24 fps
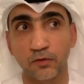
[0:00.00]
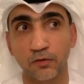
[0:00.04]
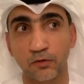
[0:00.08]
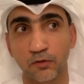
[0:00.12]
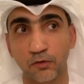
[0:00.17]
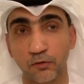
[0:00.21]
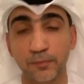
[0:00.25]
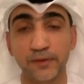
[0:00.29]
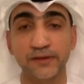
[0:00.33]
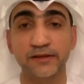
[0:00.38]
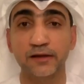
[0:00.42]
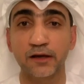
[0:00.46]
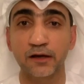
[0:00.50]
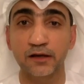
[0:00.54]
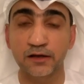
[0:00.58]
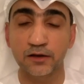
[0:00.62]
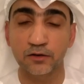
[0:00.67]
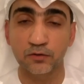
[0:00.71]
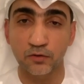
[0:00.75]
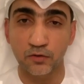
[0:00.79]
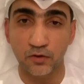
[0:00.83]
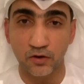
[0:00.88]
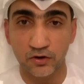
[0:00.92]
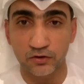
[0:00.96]
وبالتالي
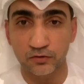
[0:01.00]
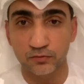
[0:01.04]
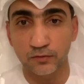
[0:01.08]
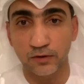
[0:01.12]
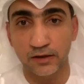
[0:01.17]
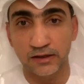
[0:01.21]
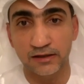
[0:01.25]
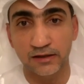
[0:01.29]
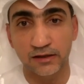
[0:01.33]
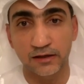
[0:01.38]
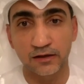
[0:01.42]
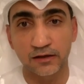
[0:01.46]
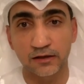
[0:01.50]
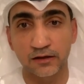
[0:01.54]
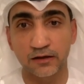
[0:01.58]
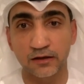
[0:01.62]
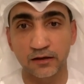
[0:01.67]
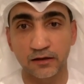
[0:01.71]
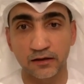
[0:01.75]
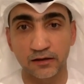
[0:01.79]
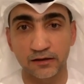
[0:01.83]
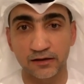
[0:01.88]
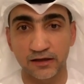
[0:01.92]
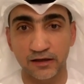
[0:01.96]
نكون قدوة
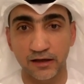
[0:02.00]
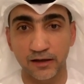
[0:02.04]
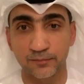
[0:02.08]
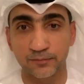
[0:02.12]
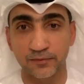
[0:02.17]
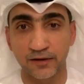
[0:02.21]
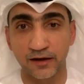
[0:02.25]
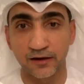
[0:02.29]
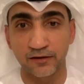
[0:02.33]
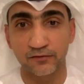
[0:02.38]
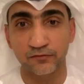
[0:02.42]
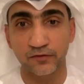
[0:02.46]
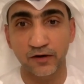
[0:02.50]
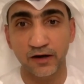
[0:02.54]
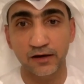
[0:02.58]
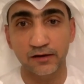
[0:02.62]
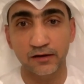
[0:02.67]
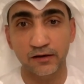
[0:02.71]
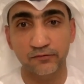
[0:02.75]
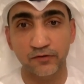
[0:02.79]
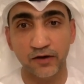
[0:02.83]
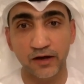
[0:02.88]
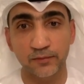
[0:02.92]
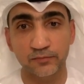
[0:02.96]
للأبناء
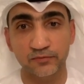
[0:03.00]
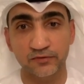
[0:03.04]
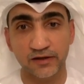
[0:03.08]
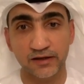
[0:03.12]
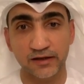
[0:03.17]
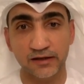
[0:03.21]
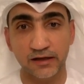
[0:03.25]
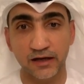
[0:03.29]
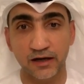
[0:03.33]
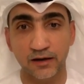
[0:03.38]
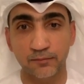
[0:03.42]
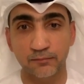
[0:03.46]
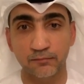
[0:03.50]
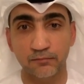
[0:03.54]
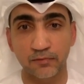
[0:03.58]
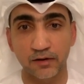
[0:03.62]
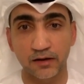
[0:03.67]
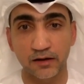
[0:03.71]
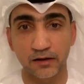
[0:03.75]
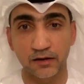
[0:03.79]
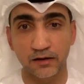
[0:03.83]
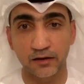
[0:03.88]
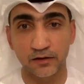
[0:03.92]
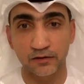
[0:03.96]
فهاي بشكل عام
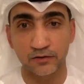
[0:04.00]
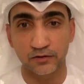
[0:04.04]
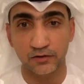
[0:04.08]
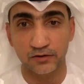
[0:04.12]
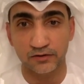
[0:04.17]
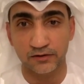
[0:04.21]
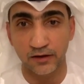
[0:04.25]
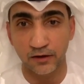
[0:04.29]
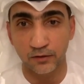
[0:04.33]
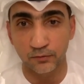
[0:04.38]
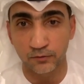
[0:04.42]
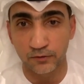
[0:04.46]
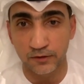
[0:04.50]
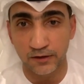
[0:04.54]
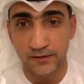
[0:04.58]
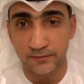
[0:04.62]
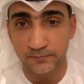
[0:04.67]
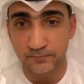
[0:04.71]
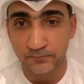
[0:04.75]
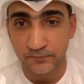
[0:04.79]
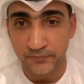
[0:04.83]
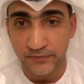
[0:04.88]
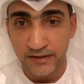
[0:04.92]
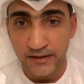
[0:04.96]
نقطة أولى
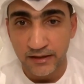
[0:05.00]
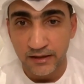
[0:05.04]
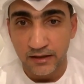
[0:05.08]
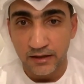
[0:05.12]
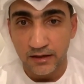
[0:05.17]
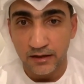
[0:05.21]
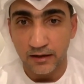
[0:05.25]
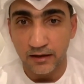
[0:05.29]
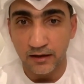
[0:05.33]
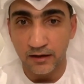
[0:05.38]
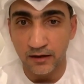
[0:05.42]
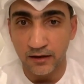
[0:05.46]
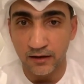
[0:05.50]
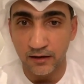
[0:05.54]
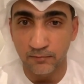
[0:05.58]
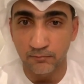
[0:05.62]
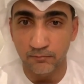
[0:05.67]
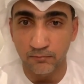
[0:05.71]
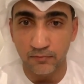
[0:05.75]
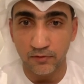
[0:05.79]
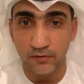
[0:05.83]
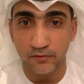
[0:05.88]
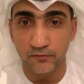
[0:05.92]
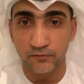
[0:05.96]

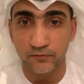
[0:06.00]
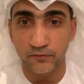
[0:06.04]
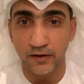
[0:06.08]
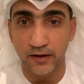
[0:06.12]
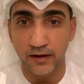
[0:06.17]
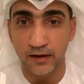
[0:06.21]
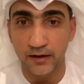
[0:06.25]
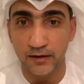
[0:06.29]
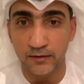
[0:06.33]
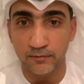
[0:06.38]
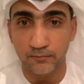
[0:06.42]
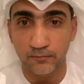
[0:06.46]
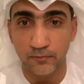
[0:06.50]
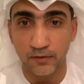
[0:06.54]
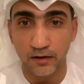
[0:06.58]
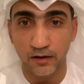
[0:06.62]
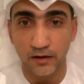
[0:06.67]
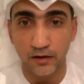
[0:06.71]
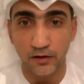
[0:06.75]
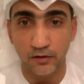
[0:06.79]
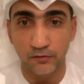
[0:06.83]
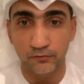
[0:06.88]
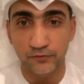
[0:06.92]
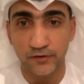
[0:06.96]

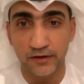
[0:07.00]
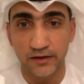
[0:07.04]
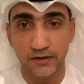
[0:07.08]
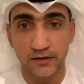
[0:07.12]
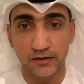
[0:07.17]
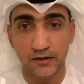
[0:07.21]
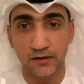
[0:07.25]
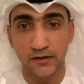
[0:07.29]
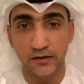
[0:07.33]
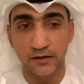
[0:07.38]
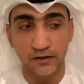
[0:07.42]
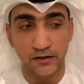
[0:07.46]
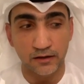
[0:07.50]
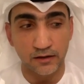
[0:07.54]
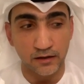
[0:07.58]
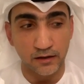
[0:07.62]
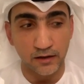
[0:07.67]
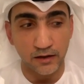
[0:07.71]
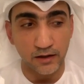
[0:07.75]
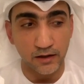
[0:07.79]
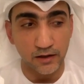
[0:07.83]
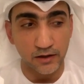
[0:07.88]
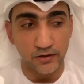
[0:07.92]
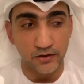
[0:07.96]
ففي
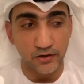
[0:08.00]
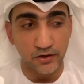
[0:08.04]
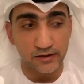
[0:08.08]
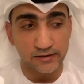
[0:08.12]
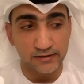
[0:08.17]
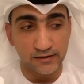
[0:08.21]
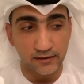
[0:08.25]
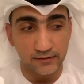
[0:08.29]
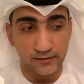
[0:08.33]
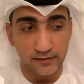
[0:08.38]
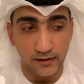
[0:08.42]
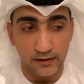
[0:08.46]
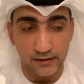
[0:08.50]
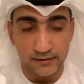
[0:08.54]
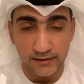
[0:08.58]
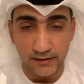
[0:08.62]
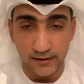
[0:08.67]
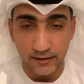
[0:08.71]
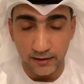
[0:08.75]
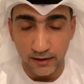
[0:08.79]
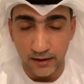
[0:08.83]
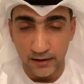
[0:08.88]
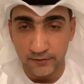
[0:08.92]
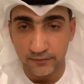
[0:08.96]
أه، نقطة
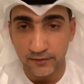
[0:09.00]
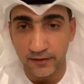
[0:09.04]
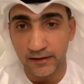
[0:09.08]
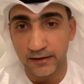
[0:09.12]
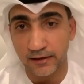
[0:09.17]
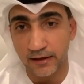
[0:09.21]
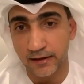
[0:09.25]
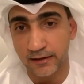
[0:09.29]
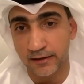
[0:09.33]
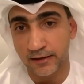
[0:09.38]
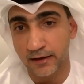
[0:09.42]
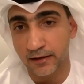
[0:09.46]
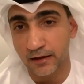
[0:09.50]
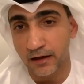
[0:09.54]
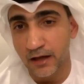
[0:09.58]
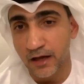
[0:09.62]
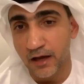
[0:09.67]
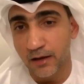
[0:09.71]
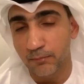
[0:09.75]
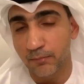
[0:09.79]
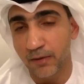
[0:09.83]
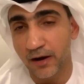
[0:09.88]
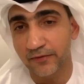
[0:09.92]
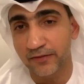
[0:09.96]
ثانية أيضا أن
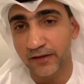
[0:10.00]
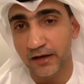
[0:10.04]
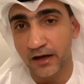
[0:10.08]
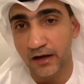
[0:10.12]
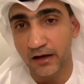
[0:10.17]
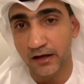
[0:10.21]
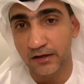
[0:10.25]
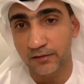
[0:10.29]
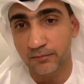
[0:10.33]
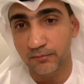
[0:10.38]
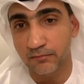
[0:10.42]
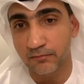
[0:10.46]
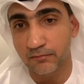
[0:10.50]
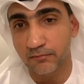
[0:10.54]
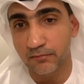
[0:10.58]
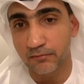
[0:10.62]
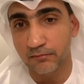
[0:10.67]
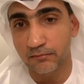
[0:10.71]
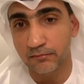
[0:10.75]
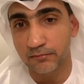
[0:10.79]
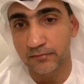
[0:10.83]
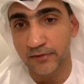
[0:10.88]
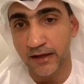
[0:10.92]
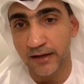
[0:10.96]
بعض الأهالي
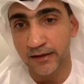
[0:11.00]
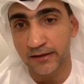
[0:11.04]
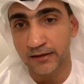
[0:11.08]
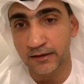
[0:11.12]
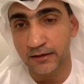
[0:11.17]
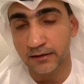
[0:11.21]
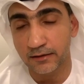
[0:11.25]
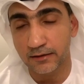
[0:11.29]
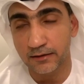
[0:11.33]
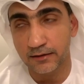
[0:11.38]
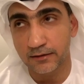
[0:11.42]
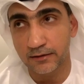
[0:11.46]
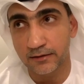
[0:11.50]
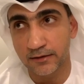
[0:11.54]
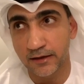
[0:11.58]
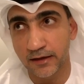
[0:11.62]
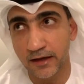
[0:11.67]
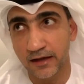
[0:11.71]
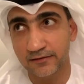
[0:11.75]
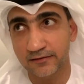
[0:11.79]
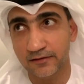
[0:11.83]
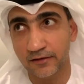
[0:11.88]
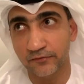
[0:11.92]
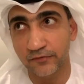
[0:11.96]
يعني
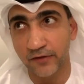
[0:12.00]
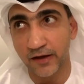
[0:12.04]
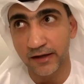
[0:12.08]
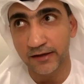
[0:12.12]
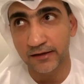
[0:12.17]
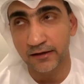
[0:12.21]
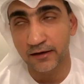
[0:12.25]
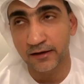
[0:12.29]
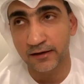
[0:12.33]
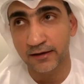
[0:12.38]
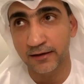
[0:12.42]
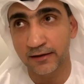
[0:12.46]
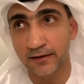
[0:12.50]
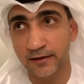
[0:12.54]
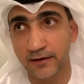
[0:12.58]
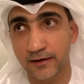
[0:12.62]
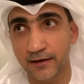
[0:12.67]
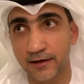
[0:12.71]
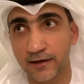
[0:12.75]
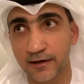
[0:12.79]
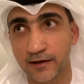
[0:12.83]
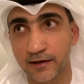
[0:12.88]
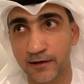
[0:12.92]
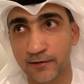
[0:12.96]
للأسف
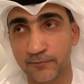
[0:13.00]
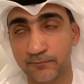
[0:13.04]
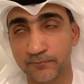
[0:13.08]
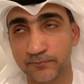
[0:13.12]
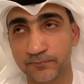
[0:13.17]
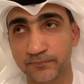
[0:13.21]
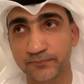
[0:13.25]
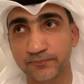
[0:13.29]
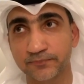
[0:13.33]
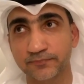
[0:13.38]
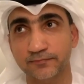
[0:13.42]
أحيانا